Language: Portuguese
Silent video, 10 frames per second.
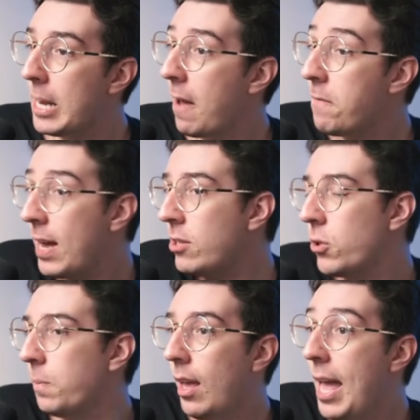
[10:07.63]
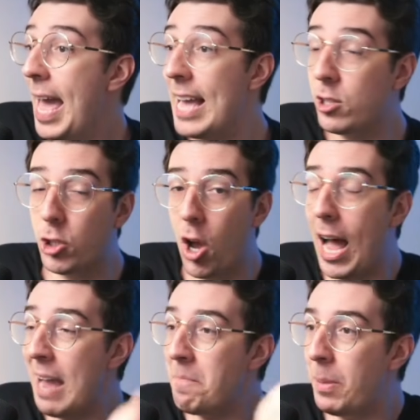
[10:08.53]
Fácil. É só
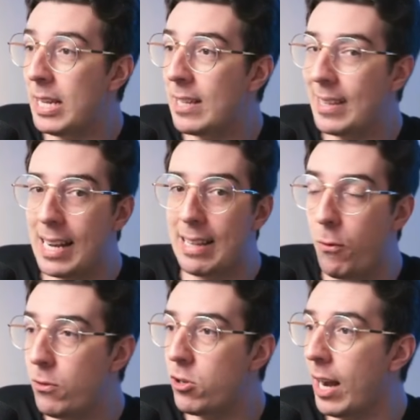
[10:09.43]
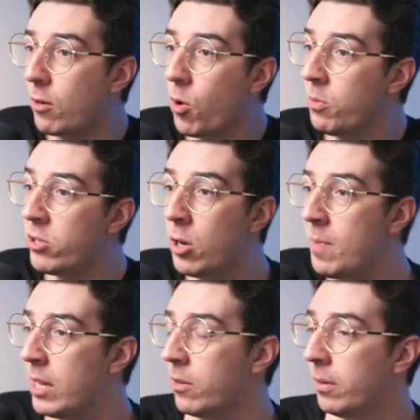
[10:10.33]
a empresa tratar o funcionário como um ser
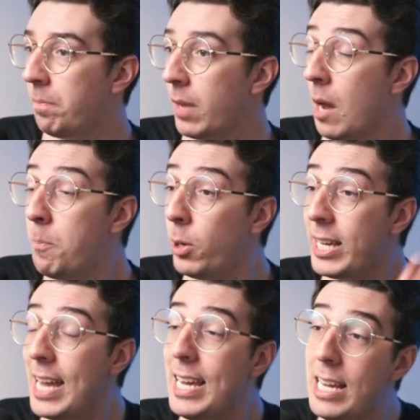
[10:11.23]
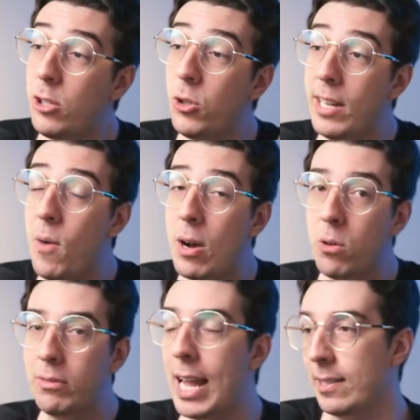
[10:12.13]
humano. Por que, que isso não
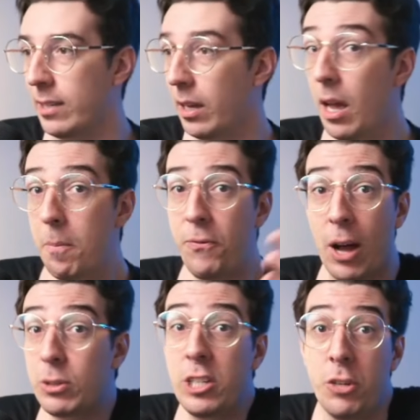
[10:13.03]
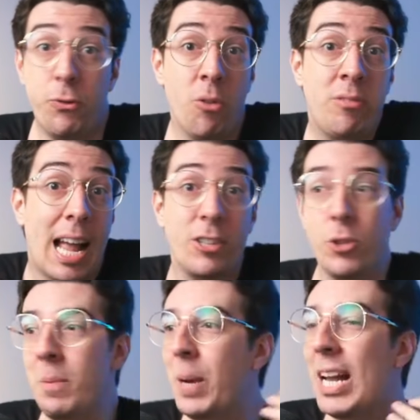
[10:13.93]
acontece? falta de vontade do
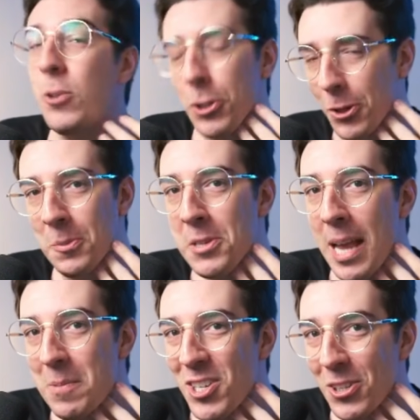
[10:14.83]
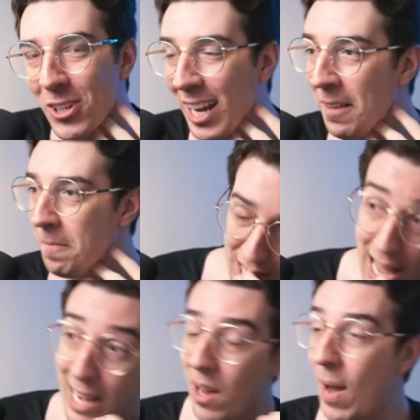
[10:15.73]
empregador. Todo mundo sabe disso, né?
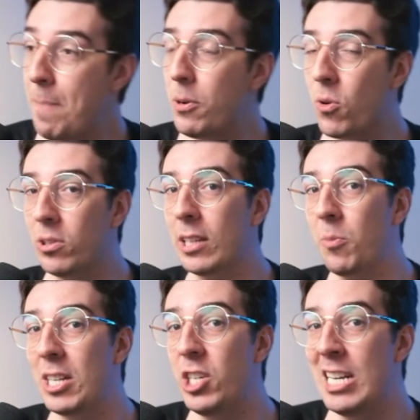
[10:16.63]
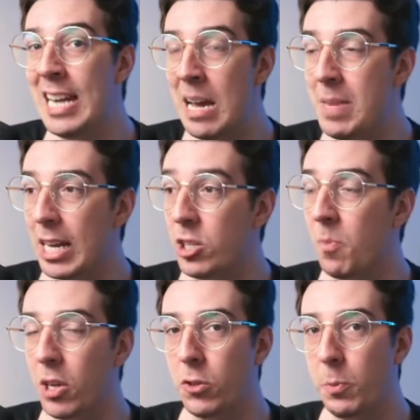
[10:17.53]
Não é por conta de uma dinâmica de
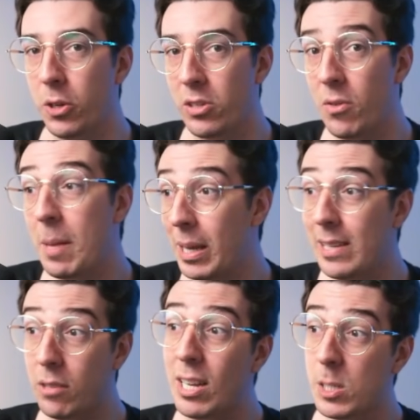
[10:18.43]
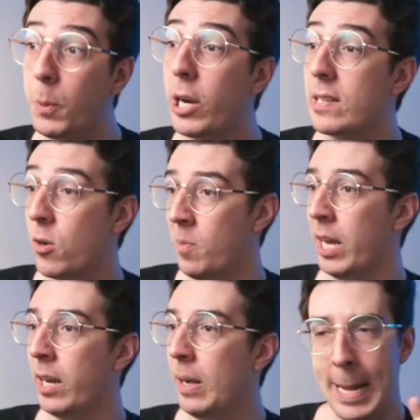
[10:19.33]
modo de produção que é baseado na exploração
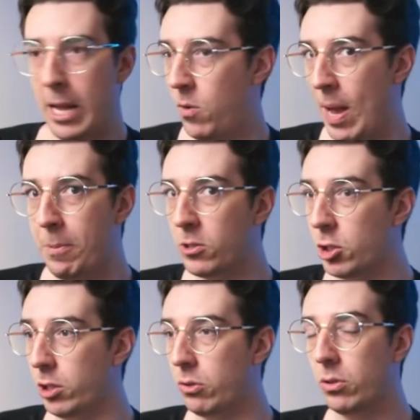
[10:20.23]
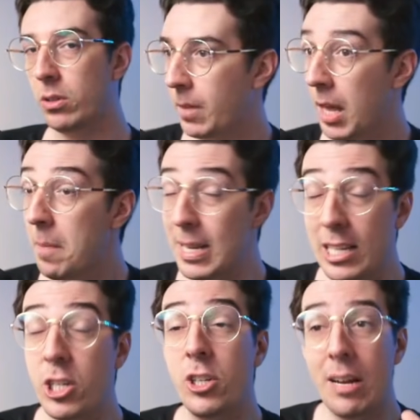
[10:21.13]
humana. Não é por causa disso. Mas a
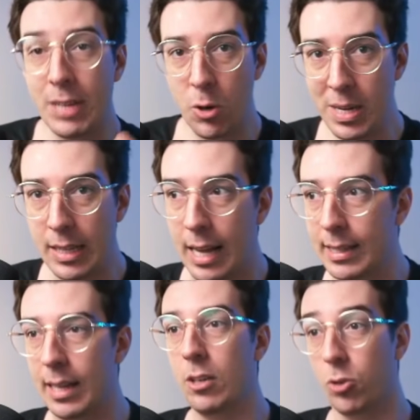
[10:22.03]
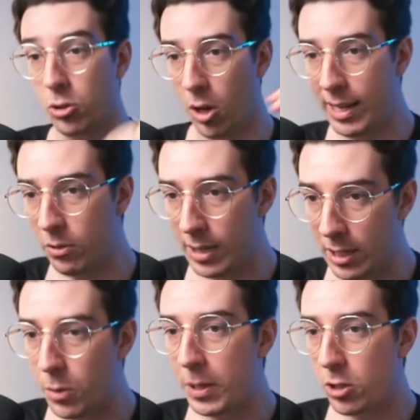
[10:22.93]
gente já vai comentar, tá? Eu tô só lendo o
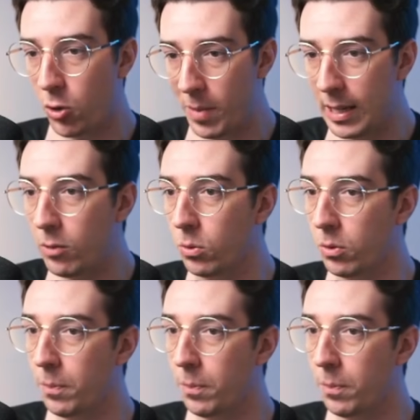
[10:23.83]
texto pra gente comentar tudo.